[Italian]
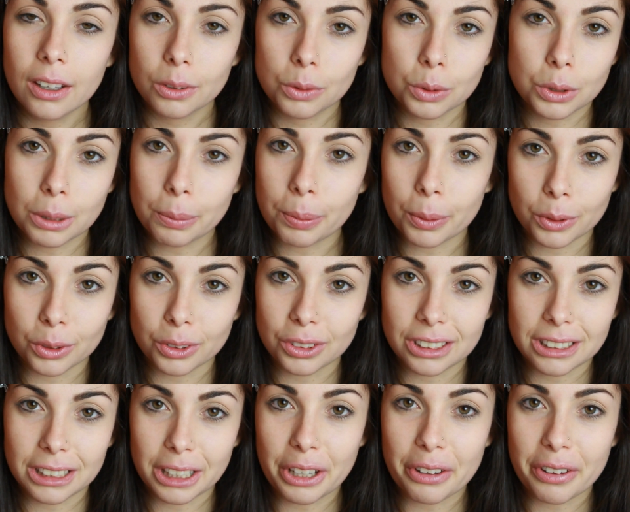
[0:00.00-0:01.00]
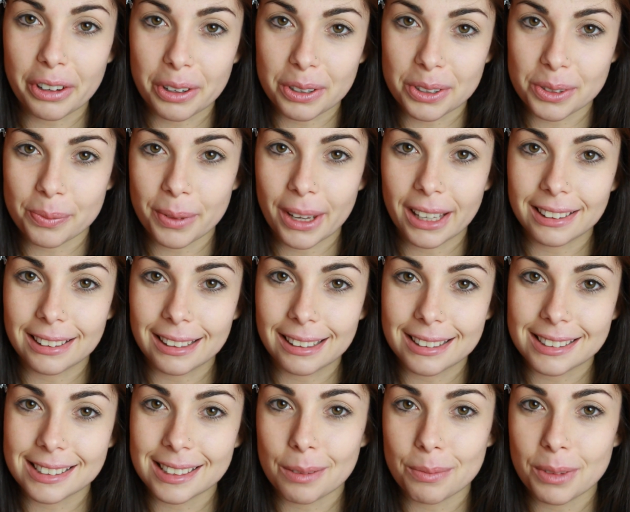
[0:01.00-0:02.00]
tutti i prodotti di Neve
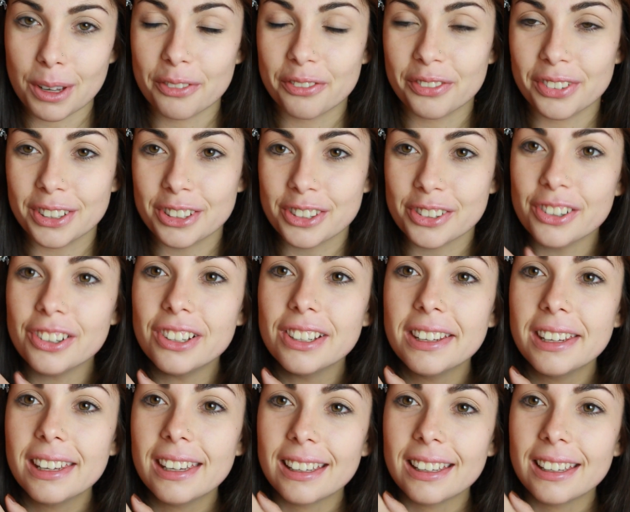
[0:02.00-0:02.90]
Cosmetics a mio avviso,